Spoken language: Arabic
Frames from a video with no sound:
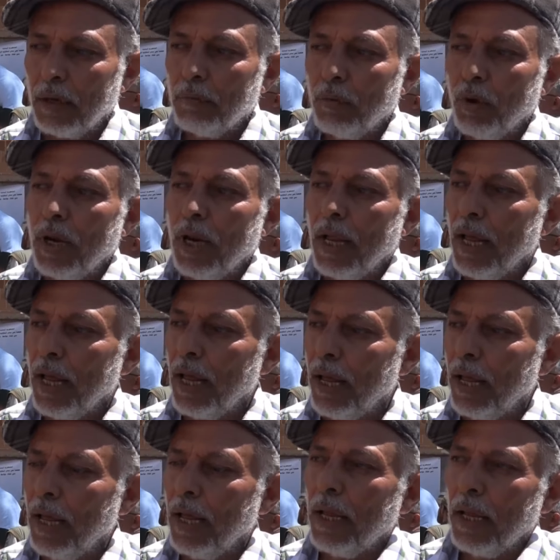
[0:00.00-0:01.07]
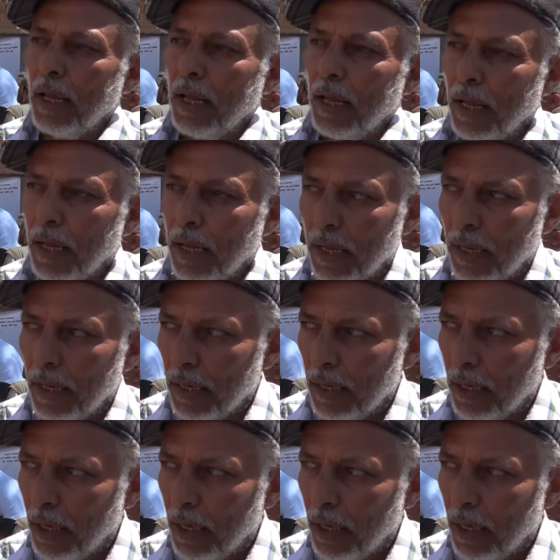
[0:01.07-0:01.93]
البن لها آه،